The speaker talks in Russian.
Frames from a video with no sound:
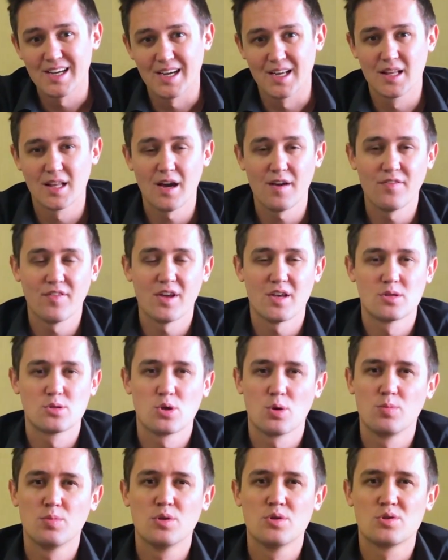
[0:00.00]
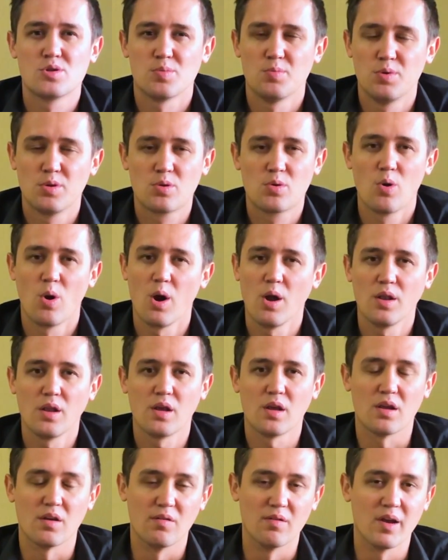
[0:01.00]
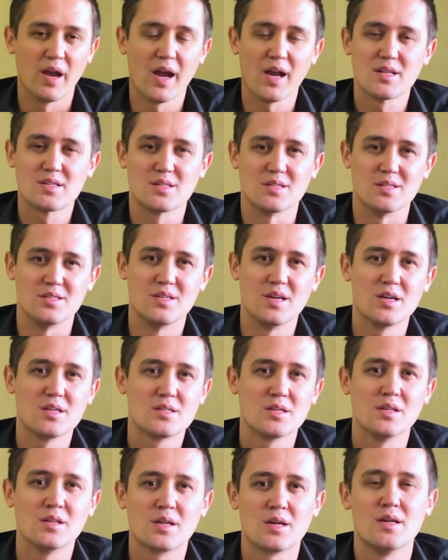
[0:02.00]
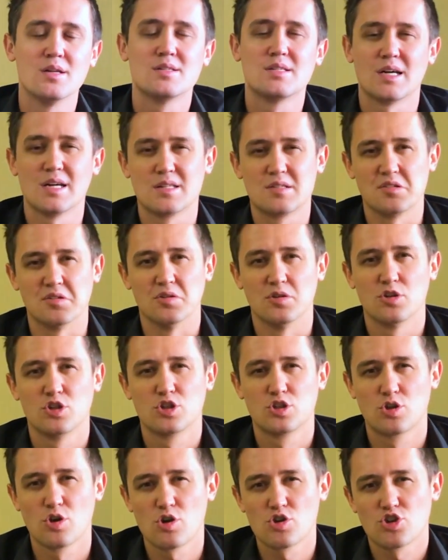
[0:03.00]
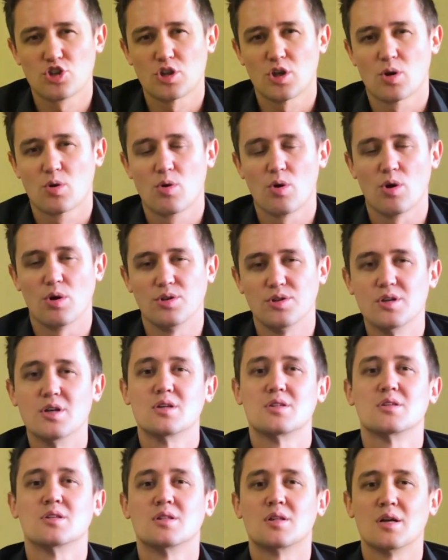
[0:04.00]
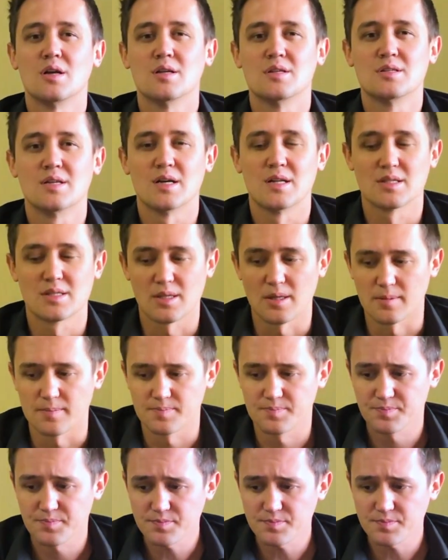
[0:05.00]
Главной особенностью биткоина является децентрализация. Что же такое децентрализация?